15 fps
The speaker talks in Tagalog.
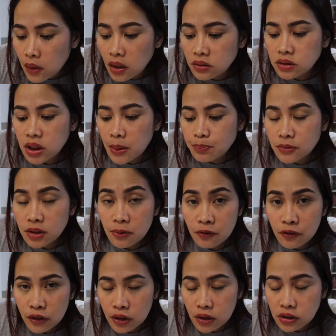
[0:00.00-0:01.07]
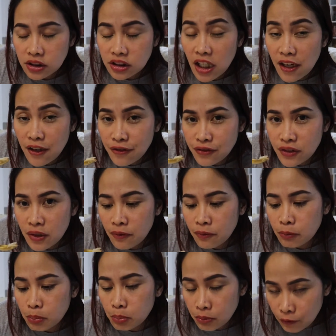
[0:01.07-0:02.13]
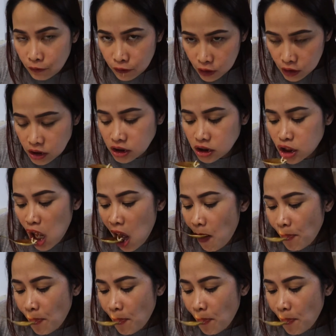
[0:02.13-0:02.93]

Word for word: Safety, for, safety first.